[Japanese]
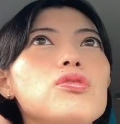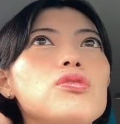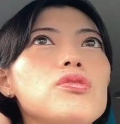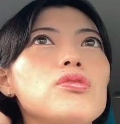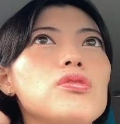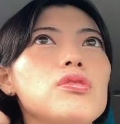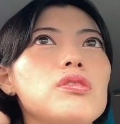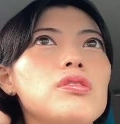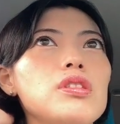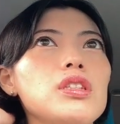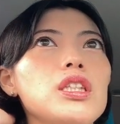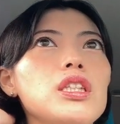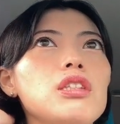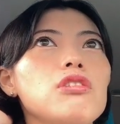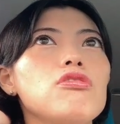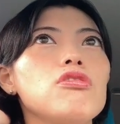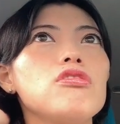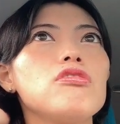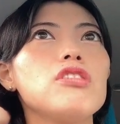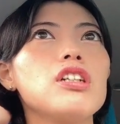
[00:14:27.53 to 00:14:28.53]
と次
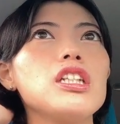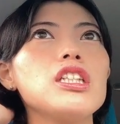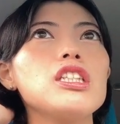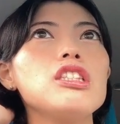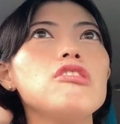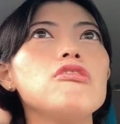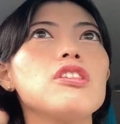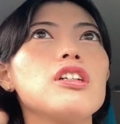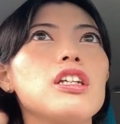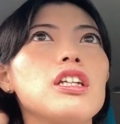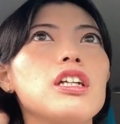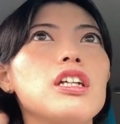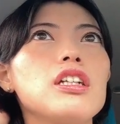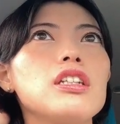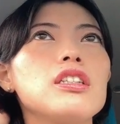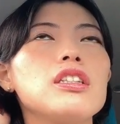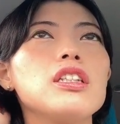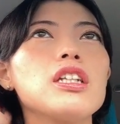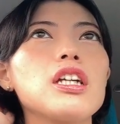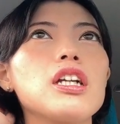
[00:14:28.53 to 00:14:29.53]
の動画にしようかな
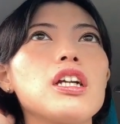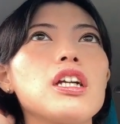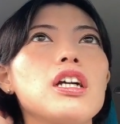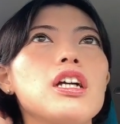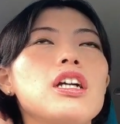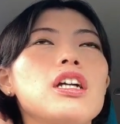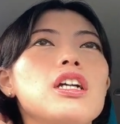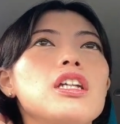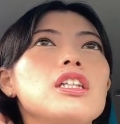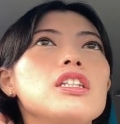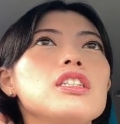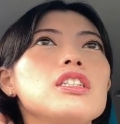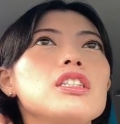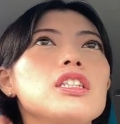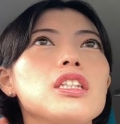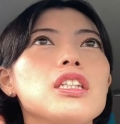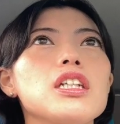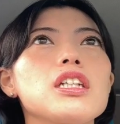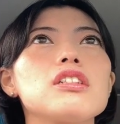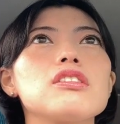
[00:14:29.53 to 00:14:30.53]
なんか話
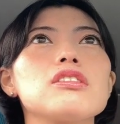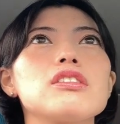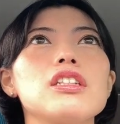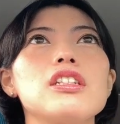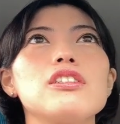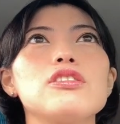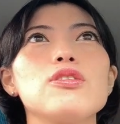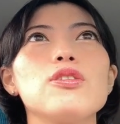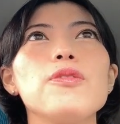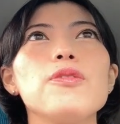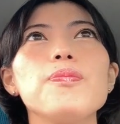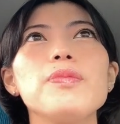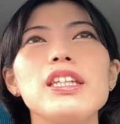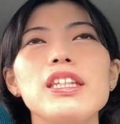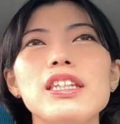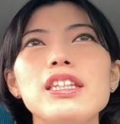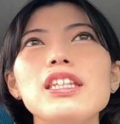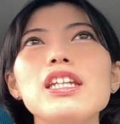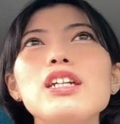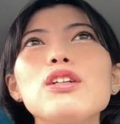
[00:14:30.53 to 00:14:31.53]
が長くなりそう
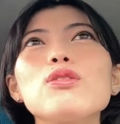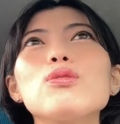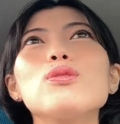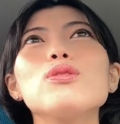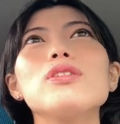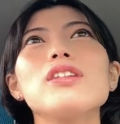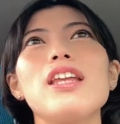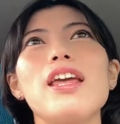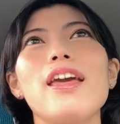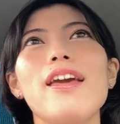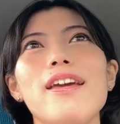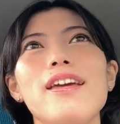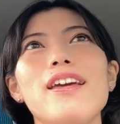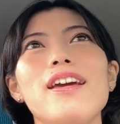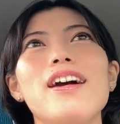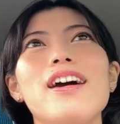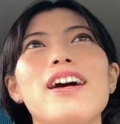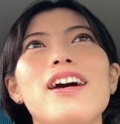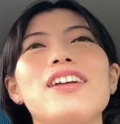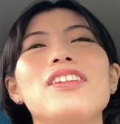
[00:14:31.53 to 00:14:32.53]
一旦ここで
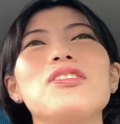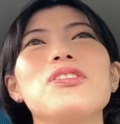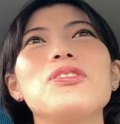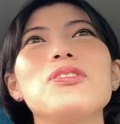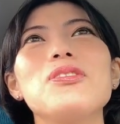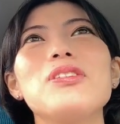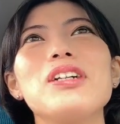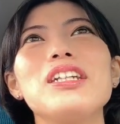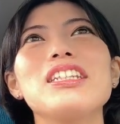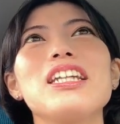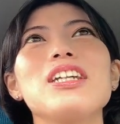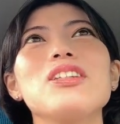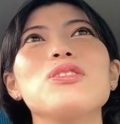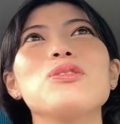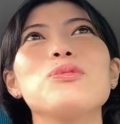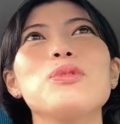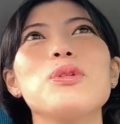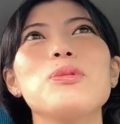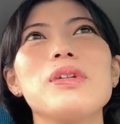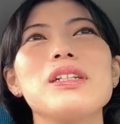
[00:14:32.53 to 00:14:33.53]
あの終わりたいと
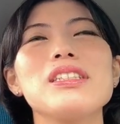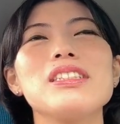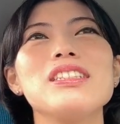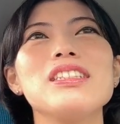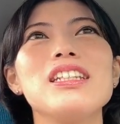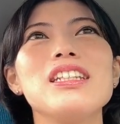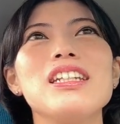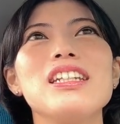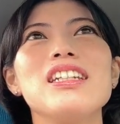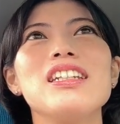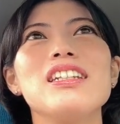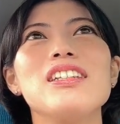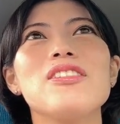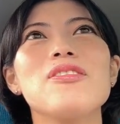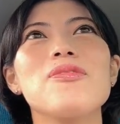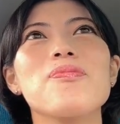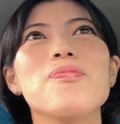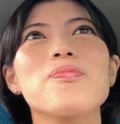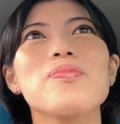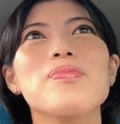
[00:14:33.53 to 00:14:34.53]
思います
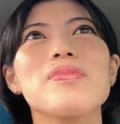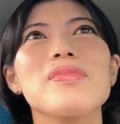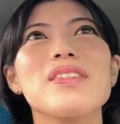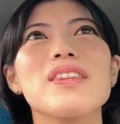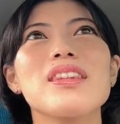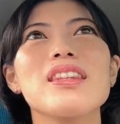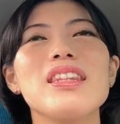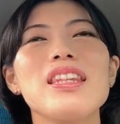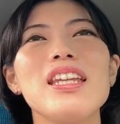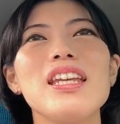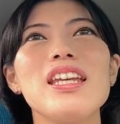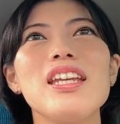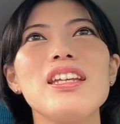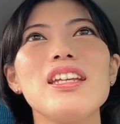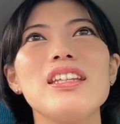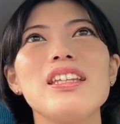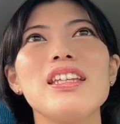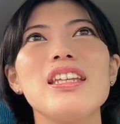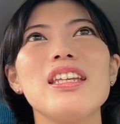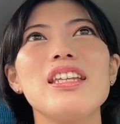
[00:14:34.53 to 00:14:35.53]
で
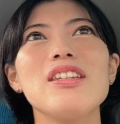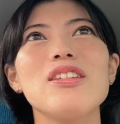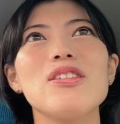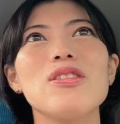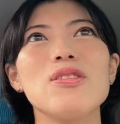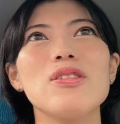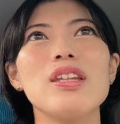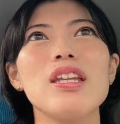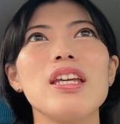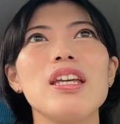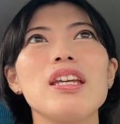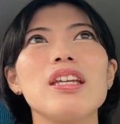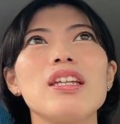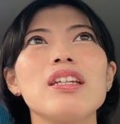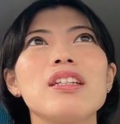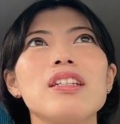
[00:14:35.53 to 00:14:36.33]
えー、っとね